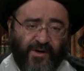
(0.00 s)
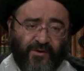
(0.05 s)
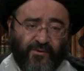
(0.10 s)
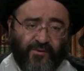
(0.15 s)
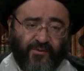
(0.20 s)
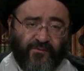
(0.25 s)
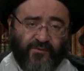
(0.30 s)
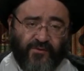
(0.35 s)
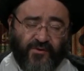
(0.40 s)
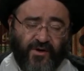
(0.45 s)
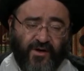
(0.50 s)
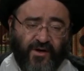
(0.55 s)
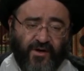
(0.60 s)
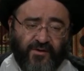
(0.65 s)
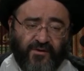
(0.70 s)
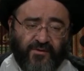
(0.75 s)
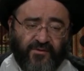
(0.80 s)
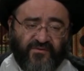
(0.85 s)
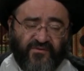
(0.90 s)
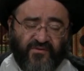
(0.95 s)

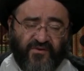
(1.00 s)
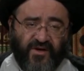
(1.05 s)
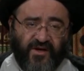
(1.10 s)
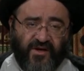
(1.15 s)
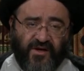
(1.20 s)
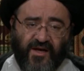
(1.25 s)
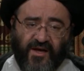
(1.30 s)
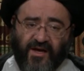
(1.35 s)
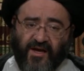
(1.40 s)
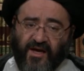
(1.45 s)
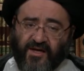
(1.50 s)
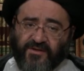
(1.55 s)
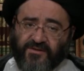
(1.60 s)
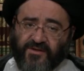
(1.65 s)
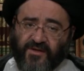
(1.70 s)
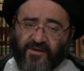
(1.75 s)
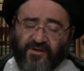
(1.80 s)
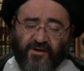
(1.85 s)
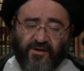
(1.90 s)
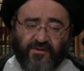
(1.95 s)
الغفران فعل
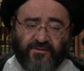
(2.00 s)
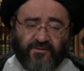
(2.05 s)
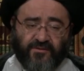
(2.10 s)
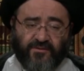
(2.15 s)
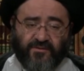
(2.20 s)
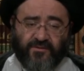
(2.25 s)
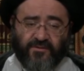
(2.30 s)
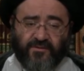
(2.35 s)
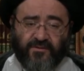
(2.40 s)
الحسنات